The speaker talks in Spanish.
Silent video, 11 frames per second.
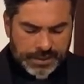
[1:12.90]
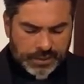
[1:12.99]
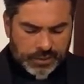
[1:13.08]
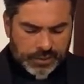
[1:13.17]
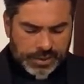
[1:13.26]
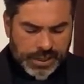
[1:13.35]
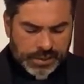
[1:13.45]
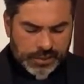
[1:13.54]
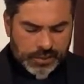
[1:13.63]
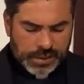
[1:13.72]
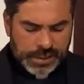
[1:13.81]

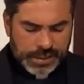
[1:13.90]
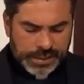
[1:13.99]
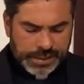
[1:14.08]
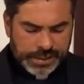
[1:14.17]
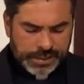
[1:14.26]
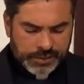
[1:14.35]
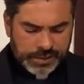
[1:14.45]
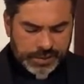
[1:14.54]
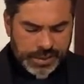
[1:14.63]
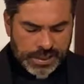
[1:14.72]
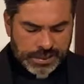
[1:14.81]
contrario a la
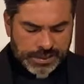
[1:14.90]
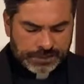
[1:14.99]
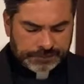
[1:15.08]
generosidad.